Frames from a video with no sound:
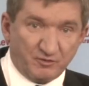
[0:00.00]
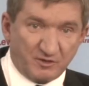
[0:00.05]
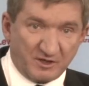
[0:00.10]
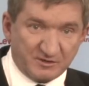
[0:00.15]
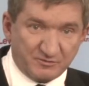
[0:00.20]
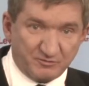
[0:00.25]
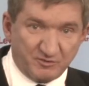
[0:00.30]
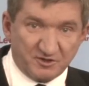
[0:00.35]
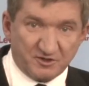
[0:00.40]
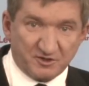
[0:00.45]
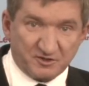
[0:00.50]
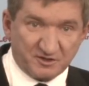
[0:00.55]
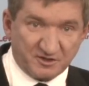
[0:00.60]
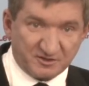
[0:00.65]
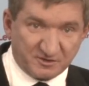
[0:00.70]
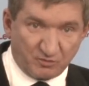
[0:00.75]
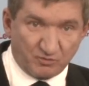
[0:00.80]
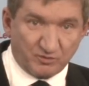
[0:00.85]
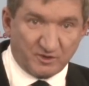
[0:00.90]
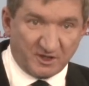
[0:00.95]
i okazuje się, że
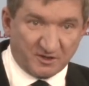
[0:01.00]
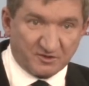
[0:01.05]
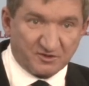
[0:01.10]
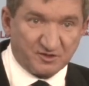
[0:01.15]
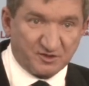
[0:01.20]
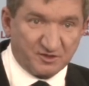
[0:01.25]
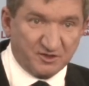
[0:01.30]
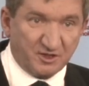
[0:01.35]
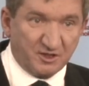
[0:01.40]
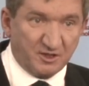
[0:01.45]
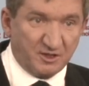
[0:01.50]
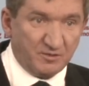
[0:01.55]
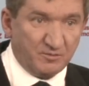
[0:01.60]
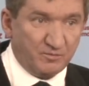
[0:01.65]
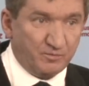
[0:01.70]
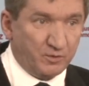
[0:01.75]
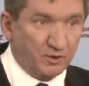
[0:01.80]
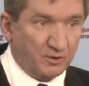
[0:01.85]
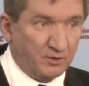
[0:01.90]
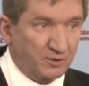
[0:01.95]
skutecznie,
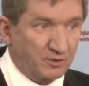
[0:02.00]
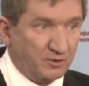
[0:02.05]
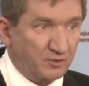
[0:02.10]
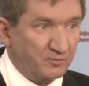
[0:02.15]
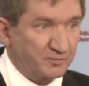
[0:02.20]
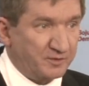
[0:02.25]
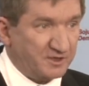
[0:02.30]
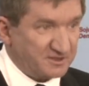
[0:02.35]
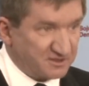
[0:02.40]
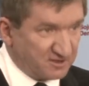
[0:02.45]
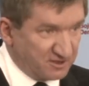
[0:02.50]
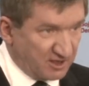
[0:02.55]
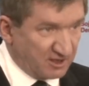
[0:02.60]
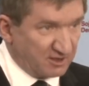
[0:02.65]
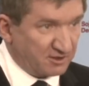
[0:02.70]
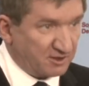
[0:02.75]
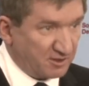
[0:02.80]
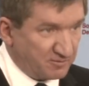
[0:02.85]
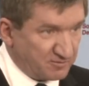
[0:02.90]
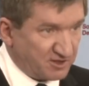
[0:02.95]
bo
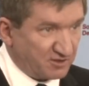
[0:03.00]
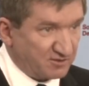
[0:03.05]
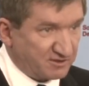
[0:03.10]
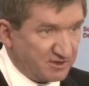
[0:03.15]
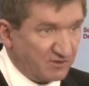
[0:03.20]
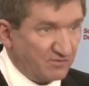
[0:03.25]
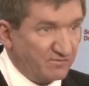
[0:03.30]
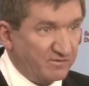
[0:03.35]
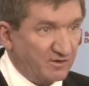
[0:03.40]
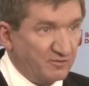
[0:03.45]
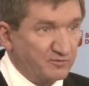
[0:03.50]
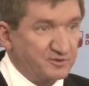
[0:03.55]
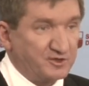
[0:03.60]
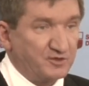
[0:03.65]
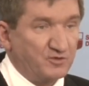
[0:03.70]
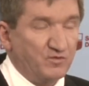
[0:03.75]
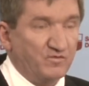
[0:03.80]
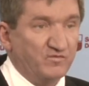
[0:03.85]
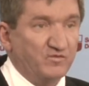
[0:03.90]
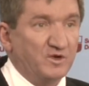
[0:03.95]
prezydentem został w
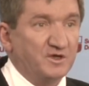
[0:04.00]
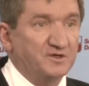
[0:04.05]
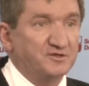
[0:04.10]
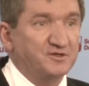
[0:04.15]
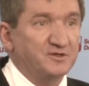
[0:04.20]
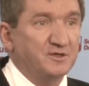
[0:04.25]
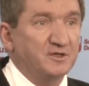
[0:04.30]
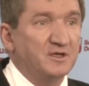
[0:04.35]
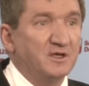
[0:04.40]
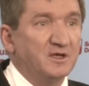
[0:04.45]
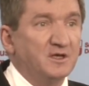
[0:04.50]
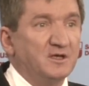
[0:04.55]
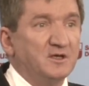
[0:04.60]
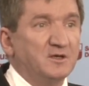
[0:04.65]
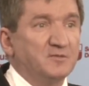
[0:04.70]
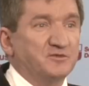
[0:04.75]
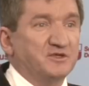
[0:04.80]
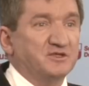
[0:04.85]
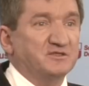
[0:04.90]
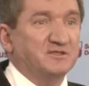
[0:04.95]
Wałbrzychu właśnie
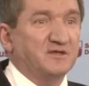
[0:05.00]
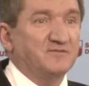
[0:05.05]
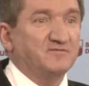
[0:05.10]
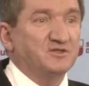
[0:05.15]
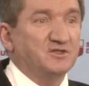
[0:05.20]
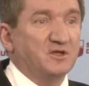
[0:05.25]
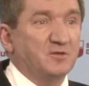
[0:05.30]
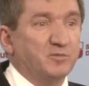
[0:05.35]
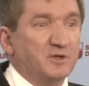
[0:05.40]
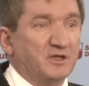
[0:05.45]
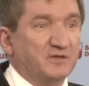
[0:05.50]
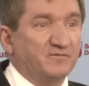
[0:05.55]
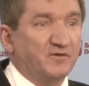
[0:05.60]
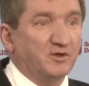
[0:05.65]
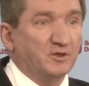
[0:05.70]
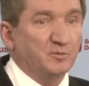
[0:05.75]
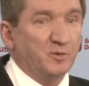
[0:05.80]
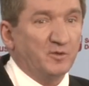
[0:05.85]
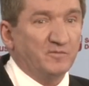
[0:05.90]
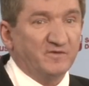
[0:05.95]
przedstawiciel
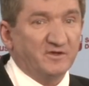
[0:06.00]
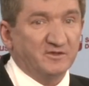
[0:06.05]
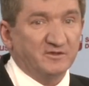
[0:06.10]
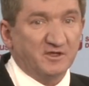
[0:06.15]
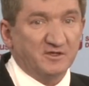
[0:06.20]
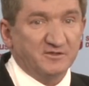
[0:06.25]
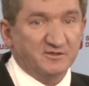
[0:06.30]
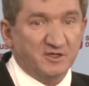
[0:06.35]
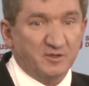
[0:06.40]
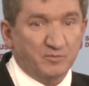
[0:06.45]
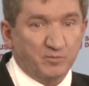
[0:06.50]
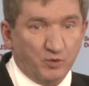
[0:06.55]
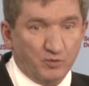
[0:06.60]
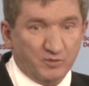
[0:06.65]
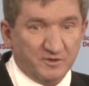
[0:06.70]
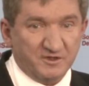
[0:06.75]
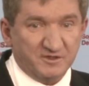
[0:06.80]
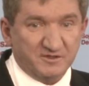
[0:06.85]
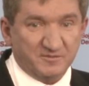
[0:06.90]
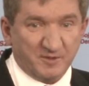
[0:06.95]
Platformy Obywatelskiej,
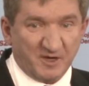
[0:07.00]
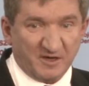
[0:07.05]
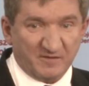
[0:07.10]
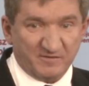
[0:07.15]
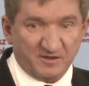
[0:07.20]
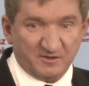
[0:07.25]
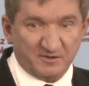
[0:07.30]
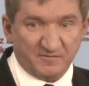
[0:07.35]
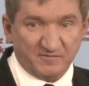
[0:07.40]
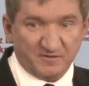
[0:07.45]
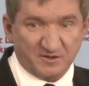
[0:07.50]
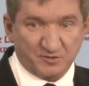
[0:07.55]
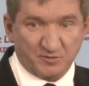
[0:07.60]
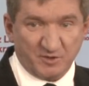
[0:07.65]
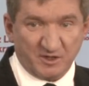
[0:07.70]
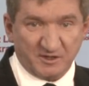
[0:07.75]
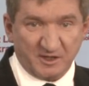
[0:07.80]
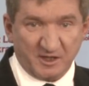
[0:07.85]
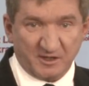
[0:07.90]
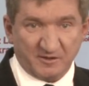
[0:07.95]
póki sprawa nie
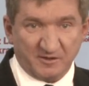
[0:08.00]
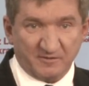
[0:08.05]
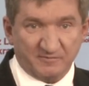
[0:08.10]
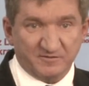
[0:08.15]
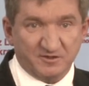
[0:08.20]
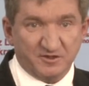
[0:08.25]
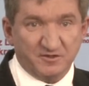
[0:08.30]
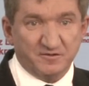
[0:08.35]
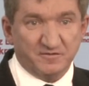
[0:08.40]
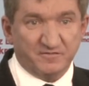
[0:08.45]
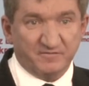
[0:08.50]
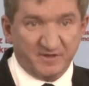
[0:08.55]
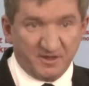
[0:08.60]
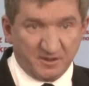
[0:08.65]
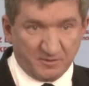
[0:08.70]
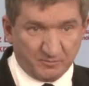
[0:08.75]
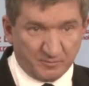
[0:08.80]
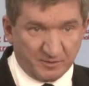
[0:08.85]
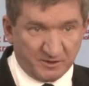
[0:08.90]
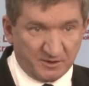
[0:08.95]
wyszła na jaw. Dziś
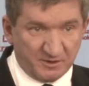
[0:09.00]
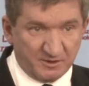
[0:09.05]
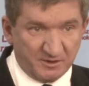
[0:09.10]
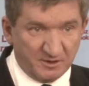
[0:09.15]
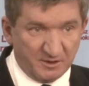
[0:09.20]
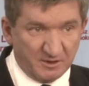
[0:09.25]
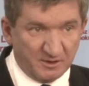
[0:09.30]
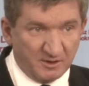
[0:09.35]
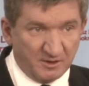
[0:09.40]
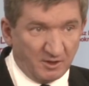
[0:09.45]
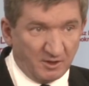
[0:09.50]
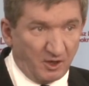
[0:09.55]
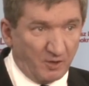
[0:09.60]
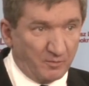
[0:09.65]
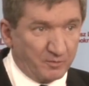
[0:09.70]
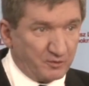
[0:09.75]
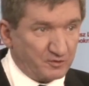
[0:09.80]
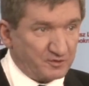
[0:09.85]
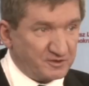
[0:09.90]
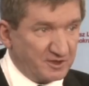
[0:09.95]
wiemy,
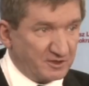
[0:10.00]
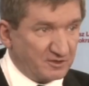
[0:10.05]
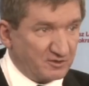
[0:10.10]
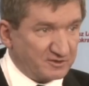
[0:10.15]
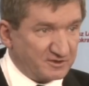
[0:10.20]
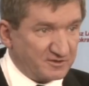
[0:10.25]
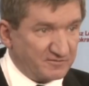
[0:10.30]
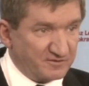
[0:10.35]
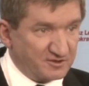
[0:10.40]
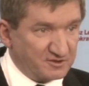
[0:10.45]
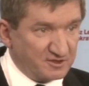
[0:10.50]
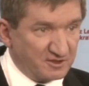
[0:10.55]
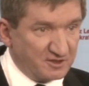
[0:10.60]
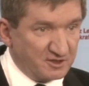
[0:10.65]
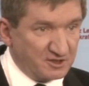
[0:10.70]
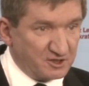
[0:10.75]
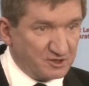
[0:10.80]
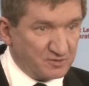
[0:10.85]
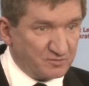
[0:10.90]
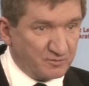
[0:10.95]
oprócz tego, co
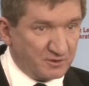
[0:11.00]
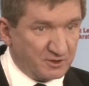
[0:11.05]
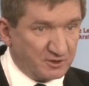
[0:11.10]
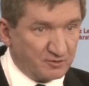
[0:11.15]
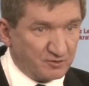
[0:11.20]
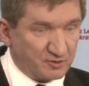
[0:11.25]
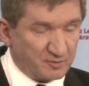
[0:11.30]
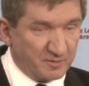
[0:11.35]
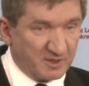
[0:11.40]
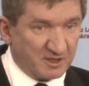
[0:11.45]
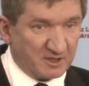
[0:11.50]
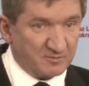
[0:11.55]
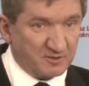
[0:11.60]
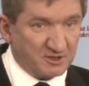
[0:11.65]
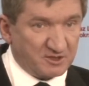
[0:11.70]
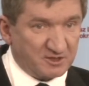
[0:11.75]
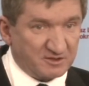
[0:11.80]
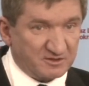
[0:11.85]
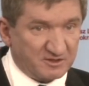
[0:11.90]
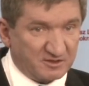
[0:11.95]
wiedzieliśmy już parę
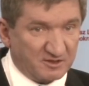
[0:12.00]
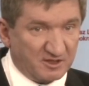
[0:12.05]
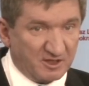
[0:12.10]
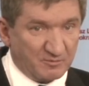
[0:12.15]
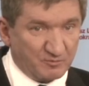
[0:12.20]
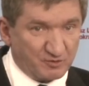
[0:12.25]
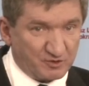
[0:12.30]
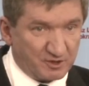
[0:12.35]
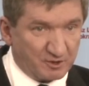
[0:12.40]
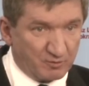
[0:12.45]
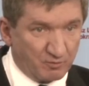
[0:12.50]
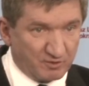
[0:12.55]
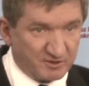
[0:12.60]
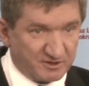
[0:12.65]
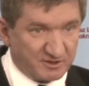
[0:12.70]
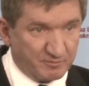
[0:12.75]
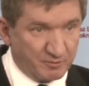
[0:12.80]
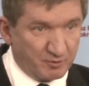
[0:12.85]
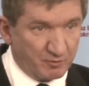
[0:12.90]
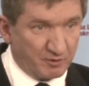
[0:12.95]
miesięcy temu, że
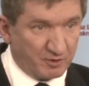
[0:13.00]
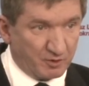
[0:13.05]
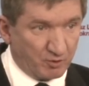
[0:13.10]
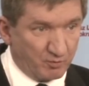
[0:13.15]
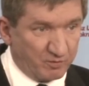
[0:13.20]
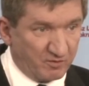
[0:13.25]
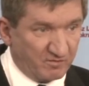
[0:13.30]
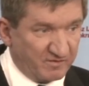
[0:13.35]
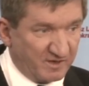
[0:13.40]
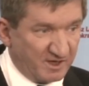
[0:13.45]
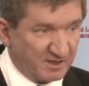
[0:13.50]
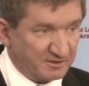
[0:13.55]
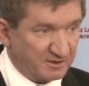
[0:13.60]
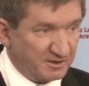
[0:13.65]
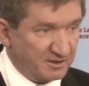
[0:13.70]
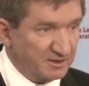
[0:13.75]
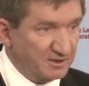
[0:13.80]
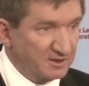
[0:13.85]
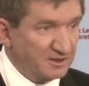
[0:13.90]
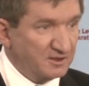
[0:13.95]
głosy były
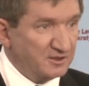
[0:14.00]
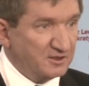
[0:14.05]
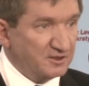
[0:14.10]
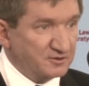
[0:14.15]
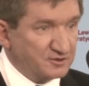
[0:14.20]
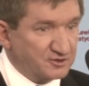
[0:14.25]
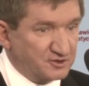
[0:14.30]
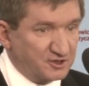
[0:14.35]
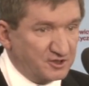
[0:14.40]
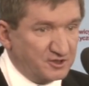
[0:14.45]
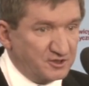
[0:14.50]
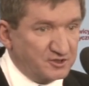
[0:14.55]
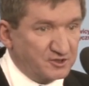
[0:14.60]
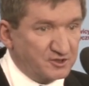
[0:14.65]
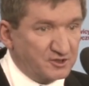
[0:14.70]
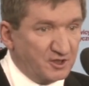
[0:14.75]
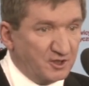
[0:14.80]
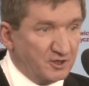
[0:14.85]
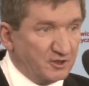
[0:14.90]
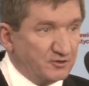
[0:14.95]
kupowane.
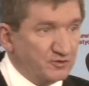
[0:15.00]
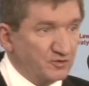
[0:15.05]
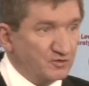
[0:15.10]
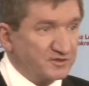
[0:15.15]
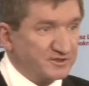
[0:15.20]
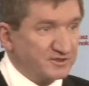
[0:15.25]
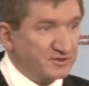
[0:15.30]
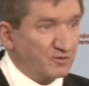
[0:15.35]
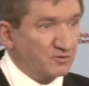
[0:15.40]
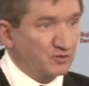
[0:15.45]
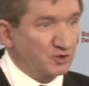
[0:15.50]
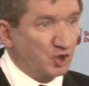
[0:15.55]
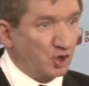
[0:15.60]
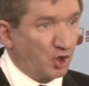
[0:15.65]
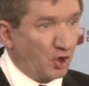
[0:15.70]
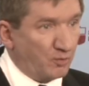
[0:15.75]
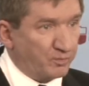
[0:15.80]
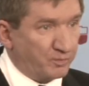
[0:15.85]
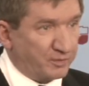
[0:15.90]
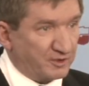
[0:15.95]
Dziś już są
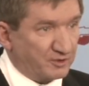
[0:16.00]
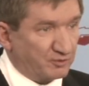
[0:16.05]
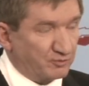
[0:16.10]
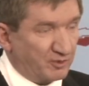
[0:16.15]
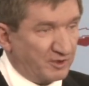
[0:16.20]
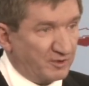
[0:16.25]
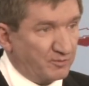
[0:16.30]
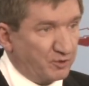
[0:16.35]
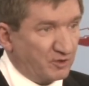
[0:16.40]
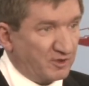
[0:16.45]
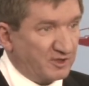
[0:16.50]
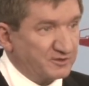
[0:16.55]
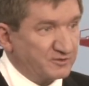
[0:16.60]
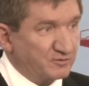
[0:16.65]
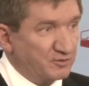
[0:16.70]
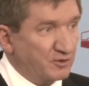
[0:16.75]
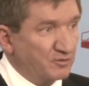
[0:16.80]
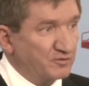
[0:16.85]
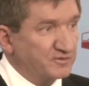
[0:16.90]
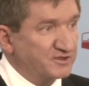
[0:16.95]
tropy, które
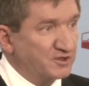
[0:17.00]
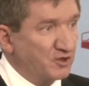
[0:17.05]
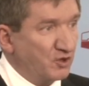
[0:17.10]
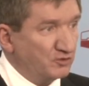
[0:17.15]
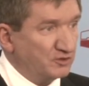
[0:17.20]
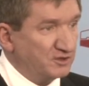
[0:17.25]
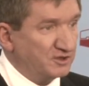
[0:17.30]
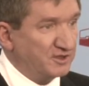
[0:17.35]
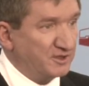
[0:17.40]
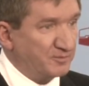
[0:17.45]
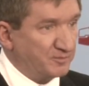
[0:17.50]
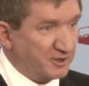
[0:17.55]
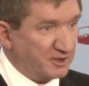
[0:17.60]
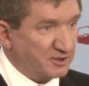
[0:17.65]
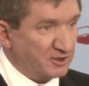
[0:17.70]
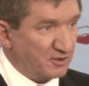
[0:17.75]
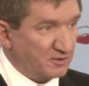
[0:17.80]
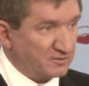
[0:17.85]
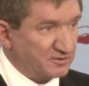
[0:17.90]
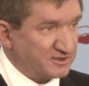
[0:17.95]
pokazują skąd te
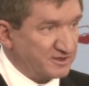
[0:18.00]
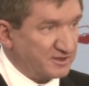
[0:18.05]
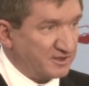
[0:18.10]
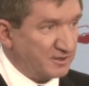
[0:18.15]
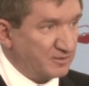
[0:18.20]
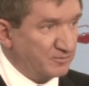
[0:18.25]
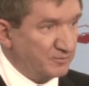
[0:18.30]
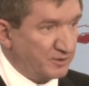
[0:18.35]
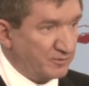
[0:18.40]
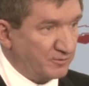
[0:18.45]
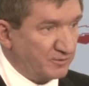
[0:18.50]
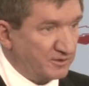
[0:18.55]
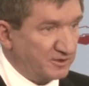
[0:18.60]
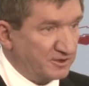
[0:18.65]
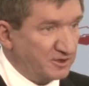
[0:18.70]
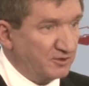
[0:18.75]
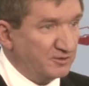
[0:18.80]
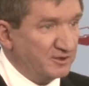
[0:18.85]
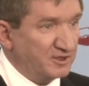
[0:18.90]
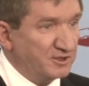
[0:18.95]
pieniądze były
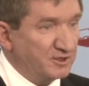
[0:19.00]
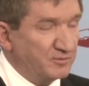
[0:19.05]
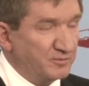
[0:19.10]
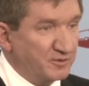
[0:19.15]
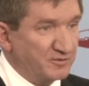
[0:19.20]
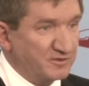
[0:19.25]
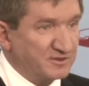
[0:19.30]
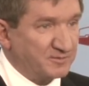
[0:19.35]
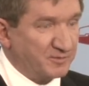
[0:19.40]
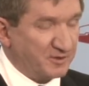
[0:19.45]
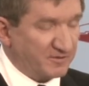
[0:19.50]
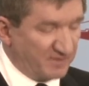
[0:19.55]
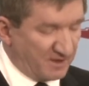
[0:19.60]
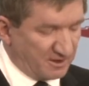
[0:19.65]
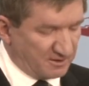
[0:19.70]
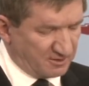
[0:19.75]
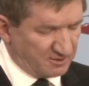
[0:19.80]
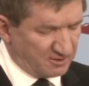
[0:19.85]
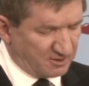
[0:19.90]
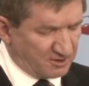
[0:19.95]
i one nie były z
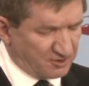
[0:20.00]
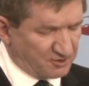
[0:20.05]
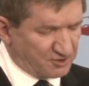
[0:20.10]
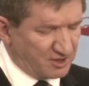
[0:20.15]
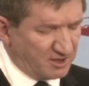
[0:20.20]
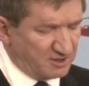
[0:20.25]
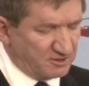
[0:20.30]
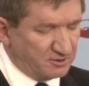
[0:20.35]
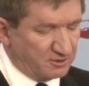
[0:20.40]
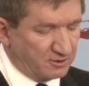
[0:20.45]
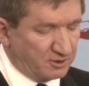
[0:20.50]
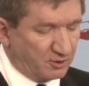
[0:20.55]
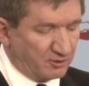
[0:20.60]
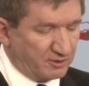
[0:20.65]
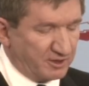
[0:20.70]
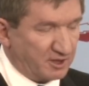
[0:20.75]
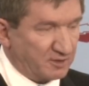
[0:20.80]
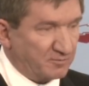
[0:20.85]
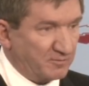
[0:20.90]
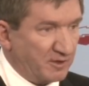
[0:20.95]
prywatnych kieszeni, tylko
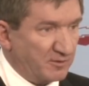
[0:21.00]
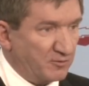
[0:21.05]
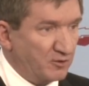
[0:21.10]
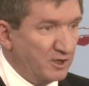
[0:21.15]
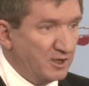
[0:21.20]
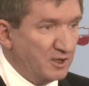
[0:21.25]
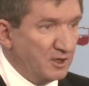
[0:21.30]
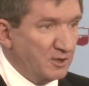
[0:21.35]
jak ma,